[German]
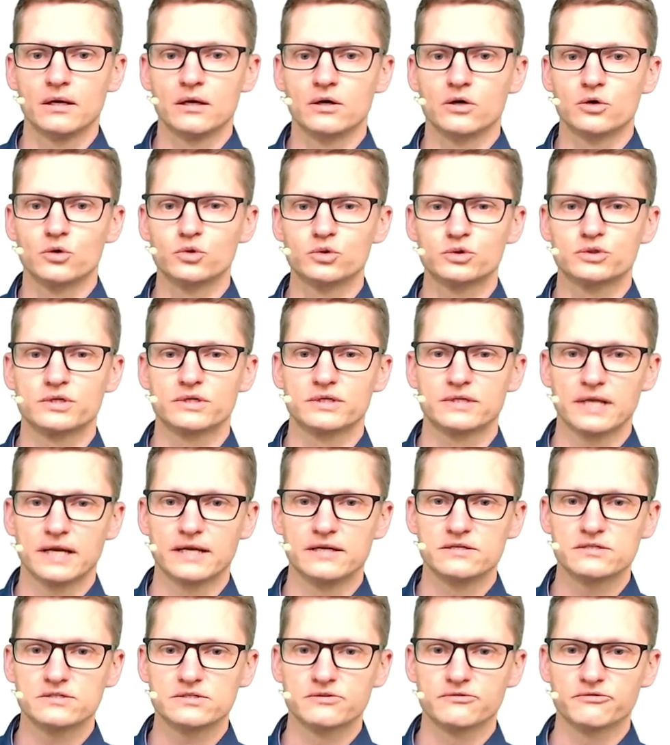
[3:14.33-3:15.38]
Gut, dann
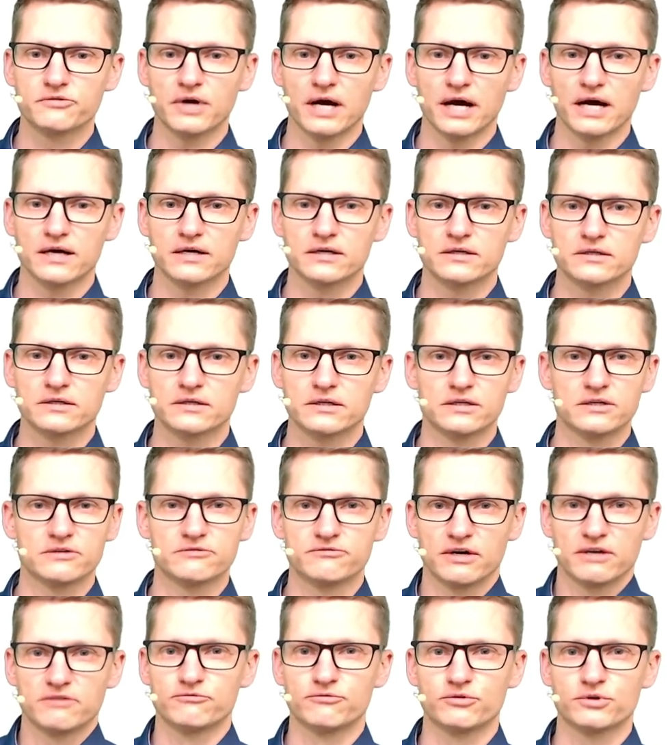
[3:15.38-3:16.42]
ist eine Frage, äh,
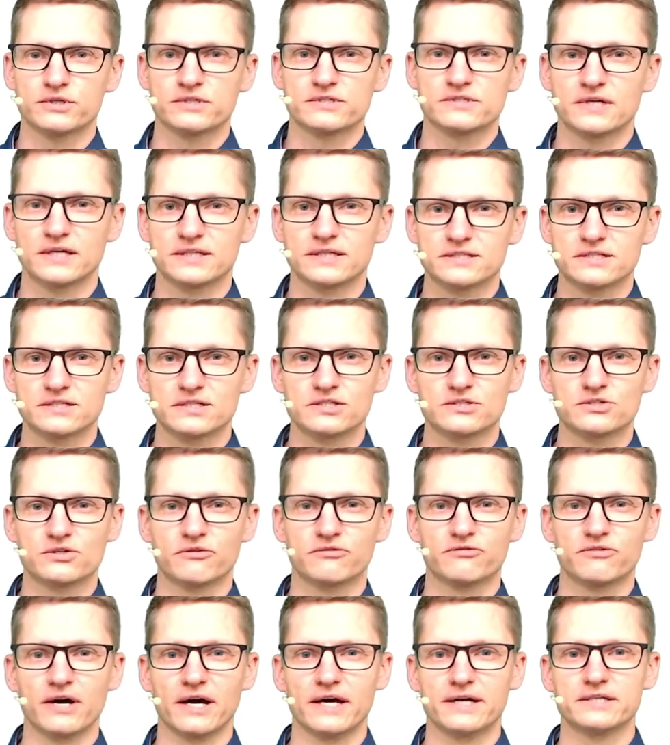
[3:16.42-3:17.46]
wann wird das Ganze, die
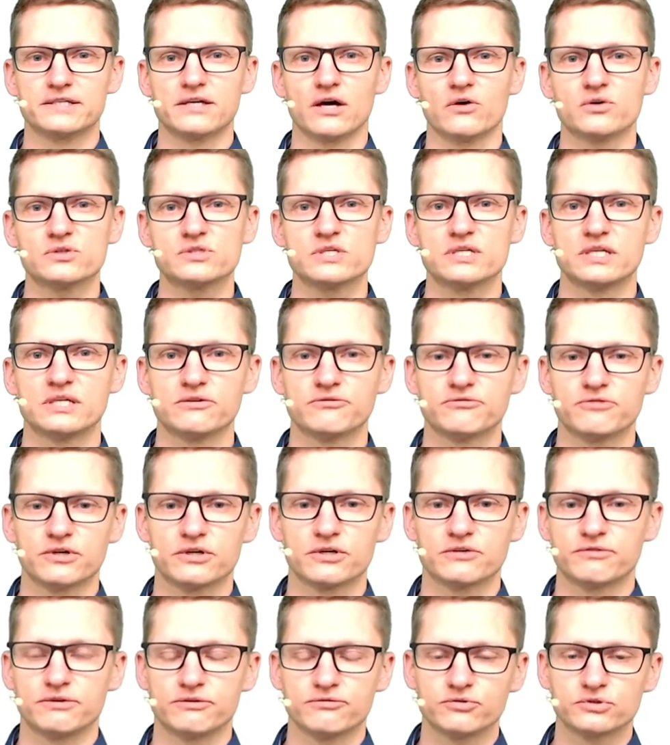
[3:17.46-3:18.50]
Software eigentlich
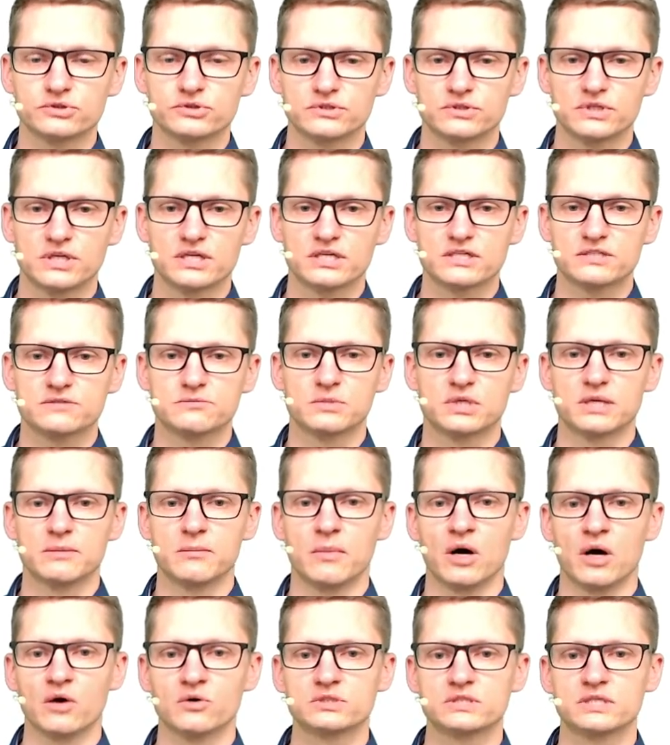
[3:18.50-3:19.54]
ausgeliefert? Wie funktioniert das mit dem
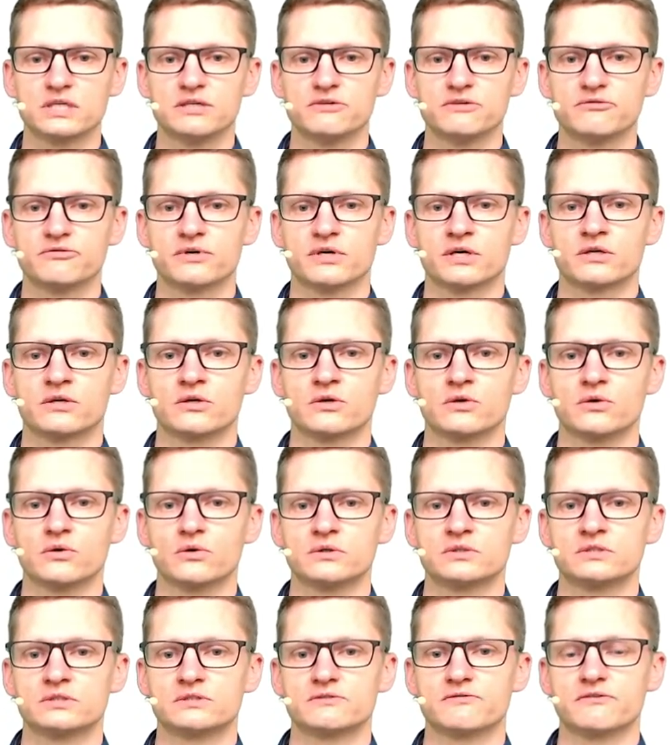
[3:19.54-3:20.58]
Ausliefern?
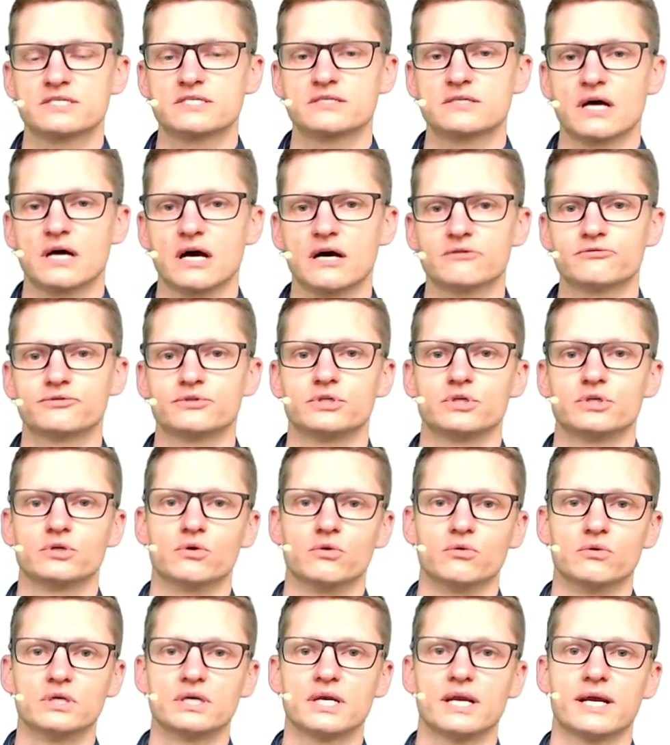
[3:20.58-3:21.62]
Und was dafür die
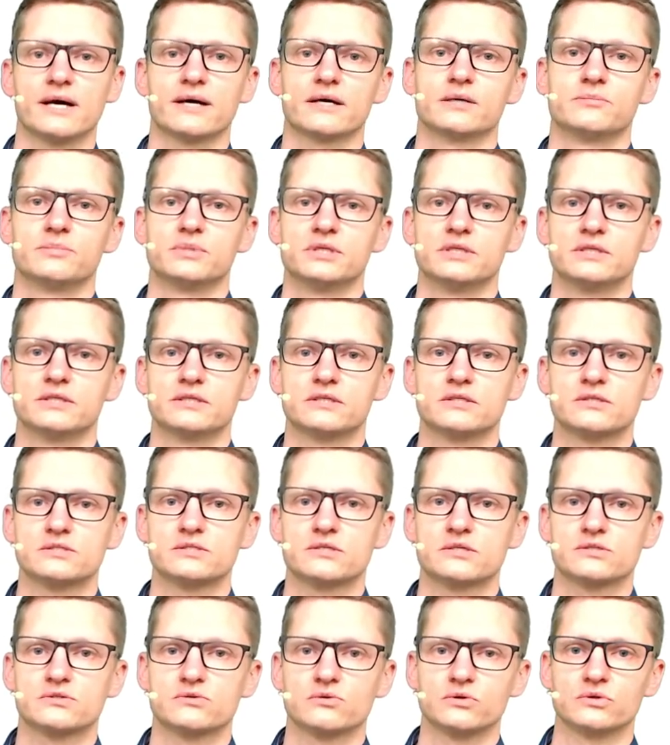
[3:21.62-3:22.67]
Grundlage bildet, ist
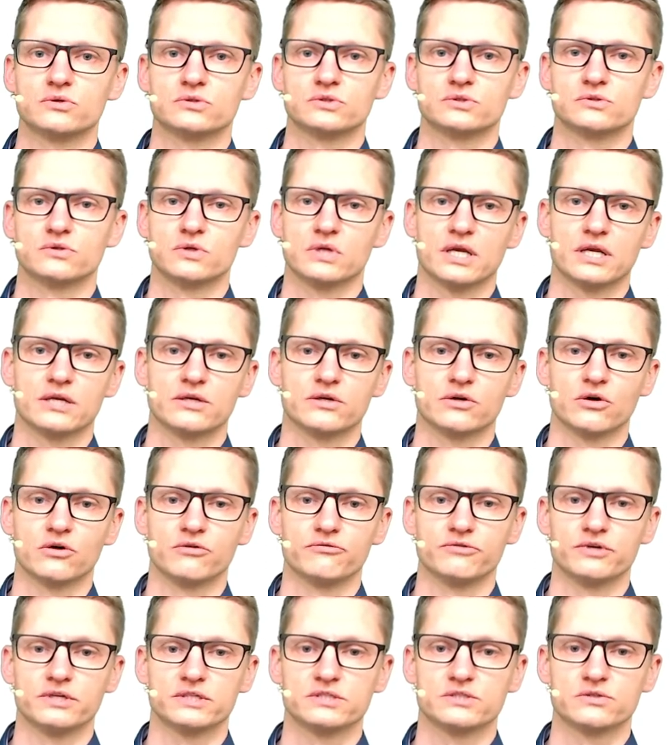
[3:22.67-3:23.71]
das so, sogenannte
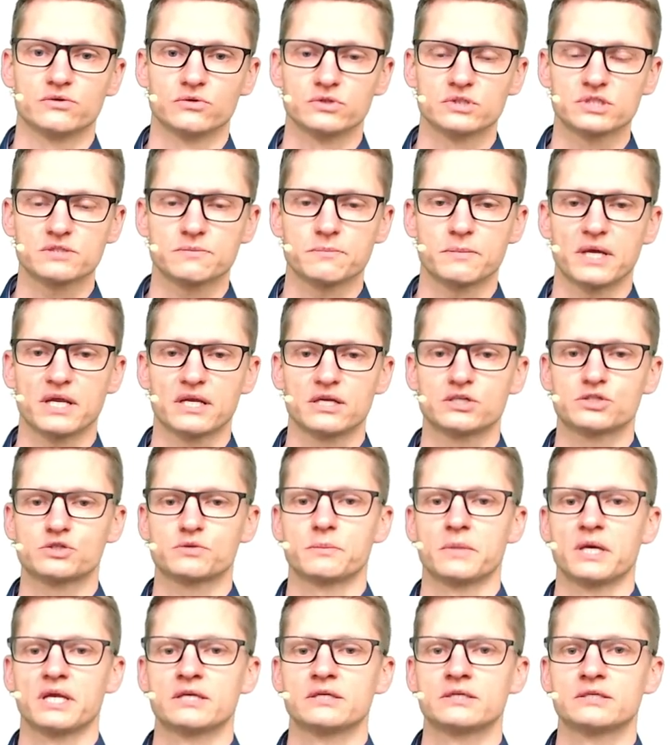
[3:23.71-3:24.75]

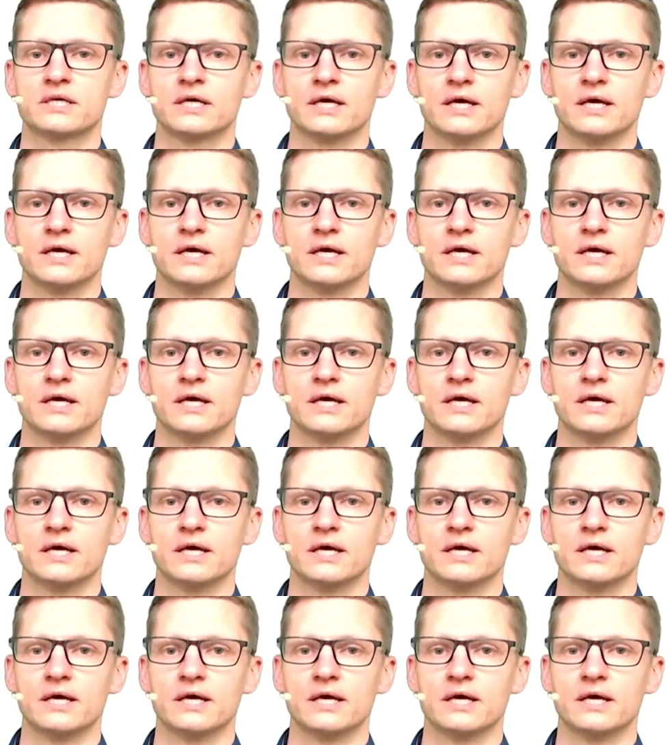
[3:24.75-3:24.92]
Konfigurationsmanagement.